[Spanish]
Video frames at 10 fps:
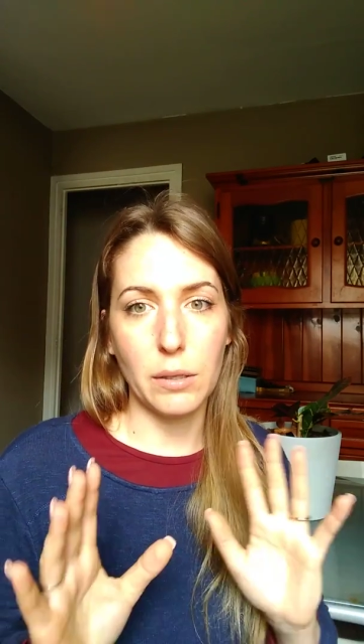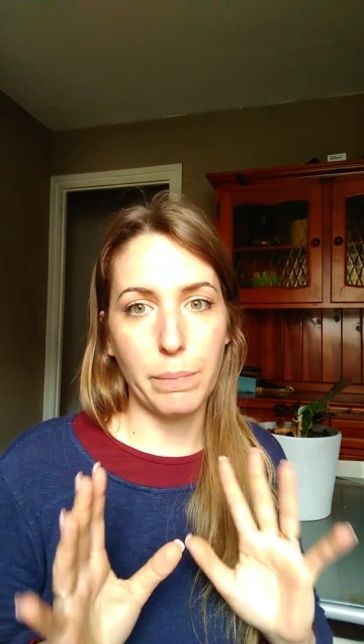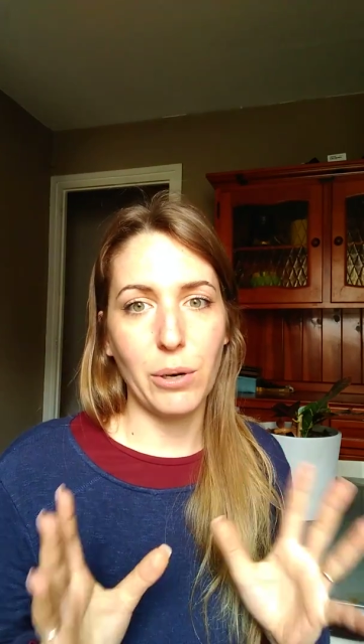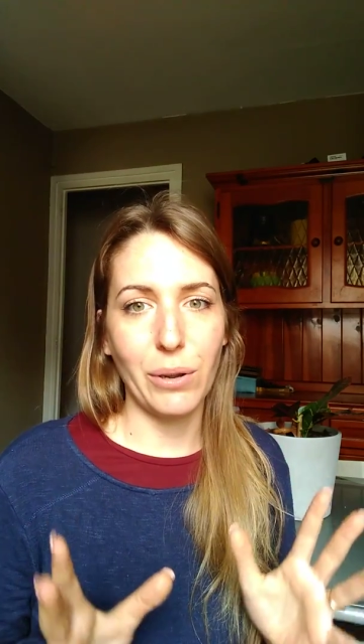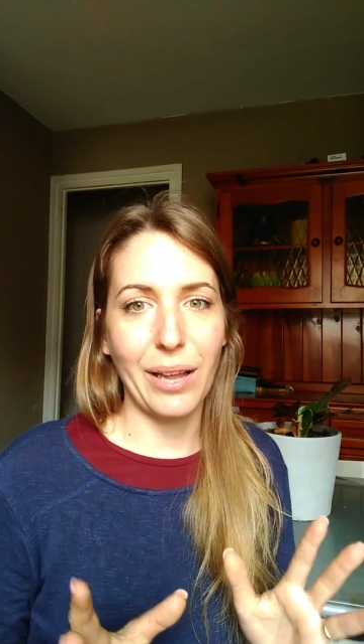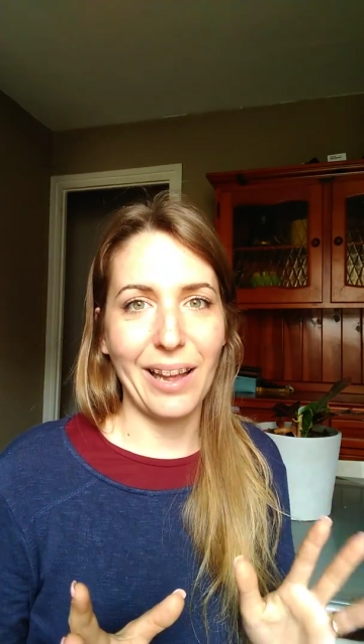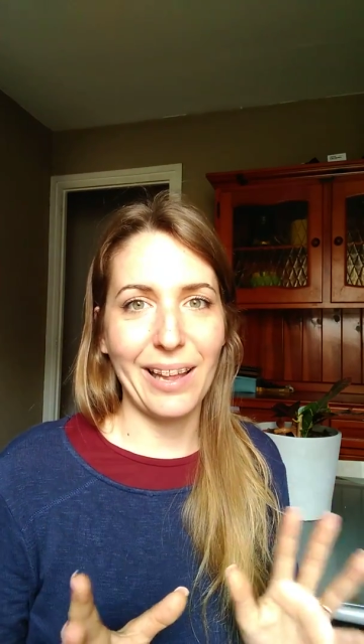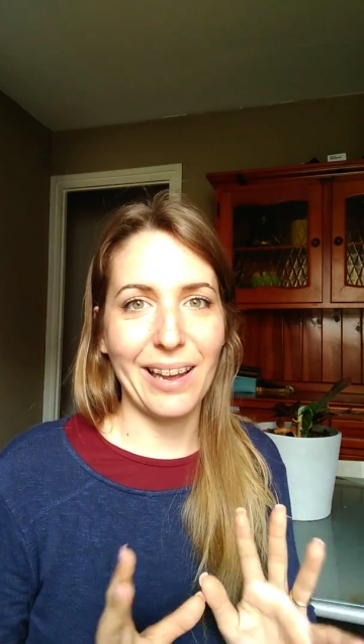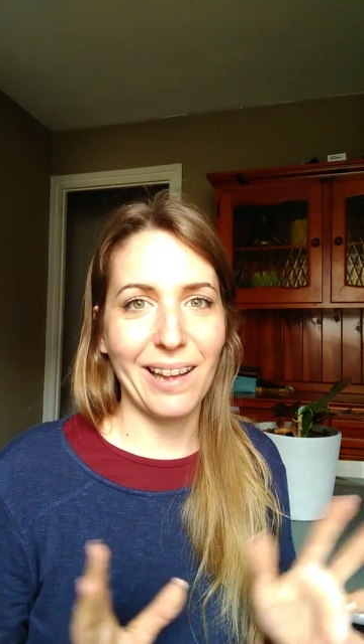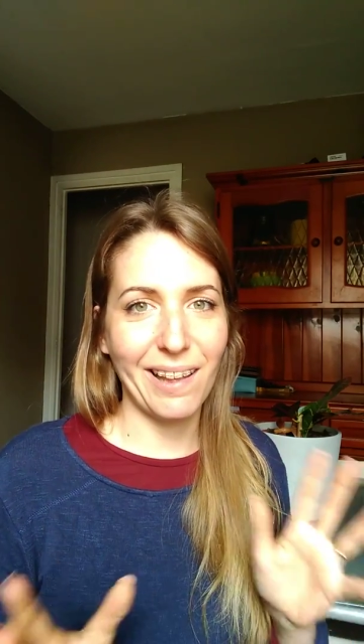Espero que
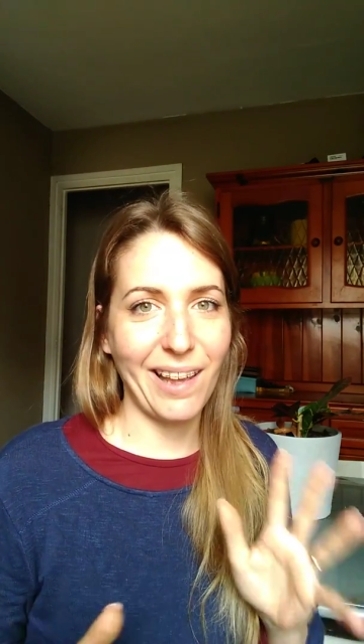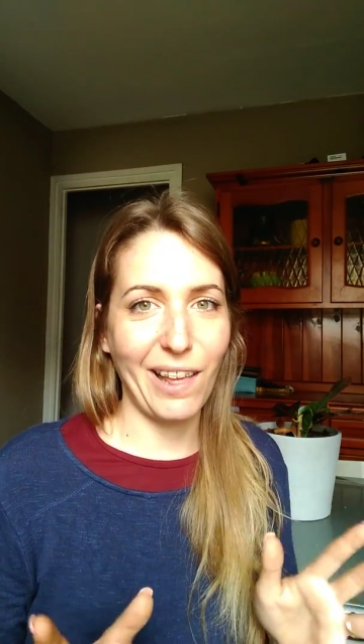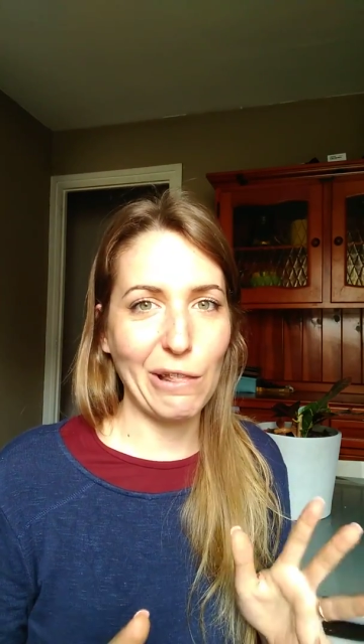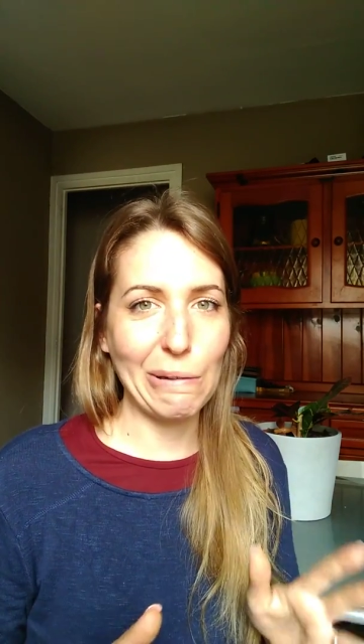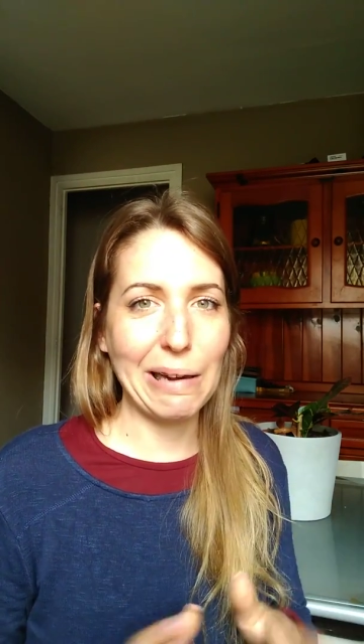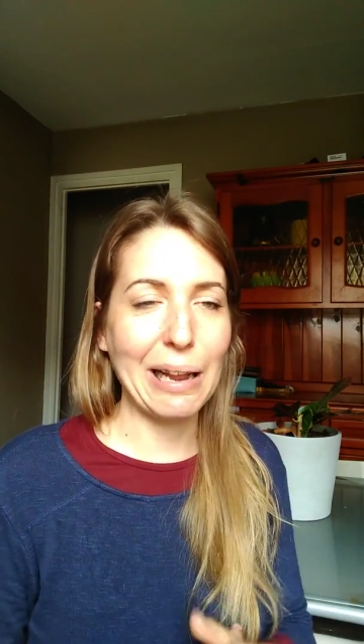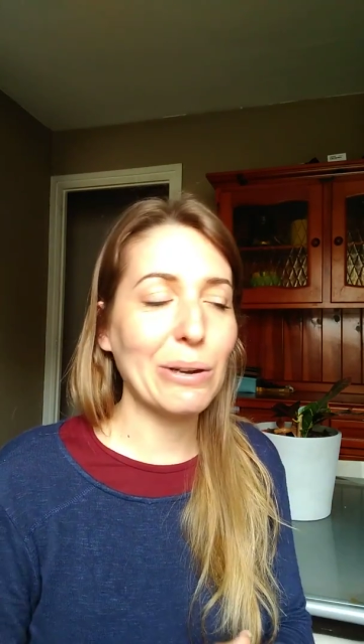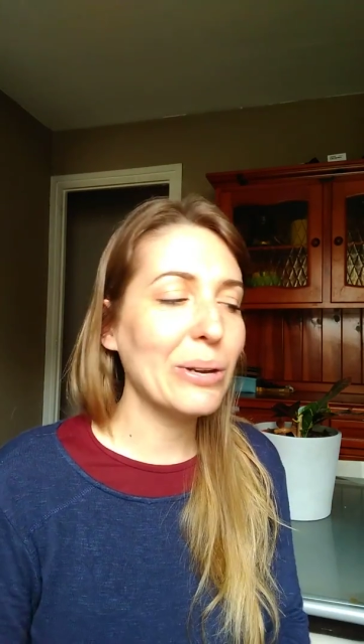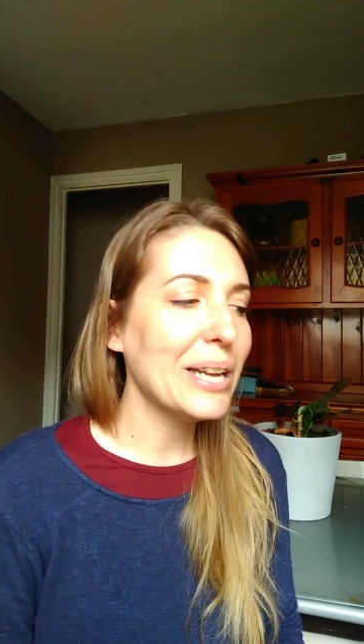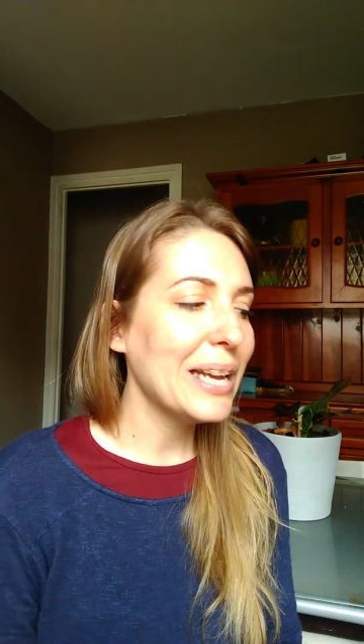haya quedado claro.